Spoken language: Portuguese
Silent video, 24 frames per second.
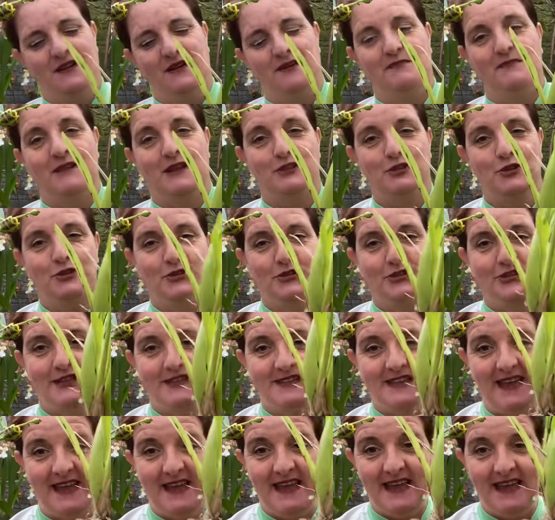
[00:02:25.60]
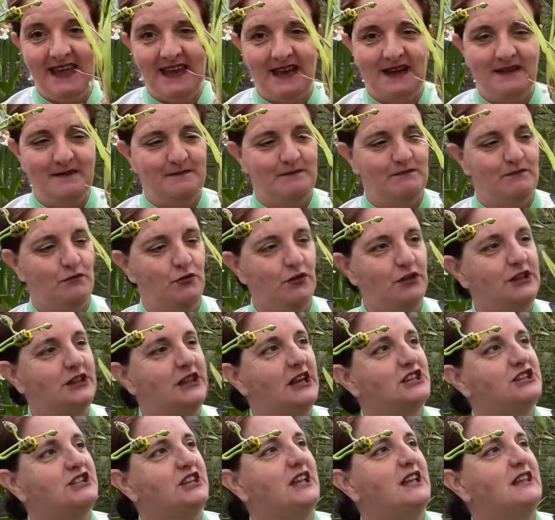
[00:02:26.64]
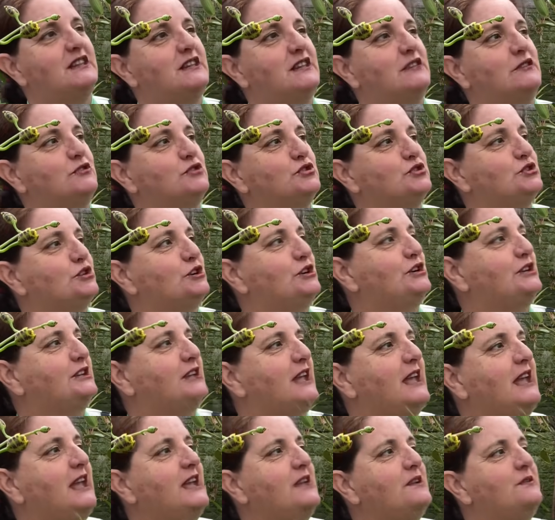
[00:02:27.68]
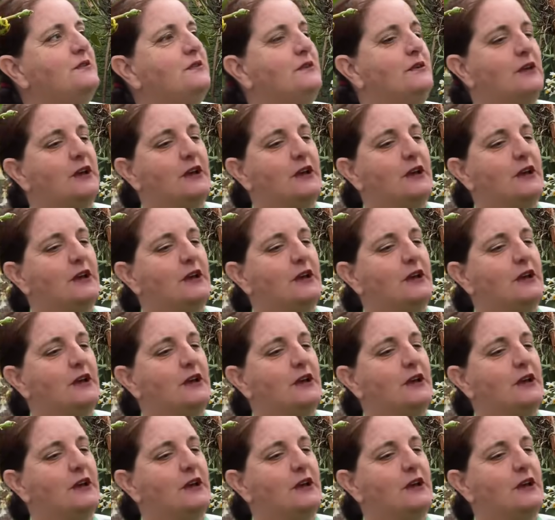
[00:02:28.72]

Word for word: uma touceira, muita gente no sorteio,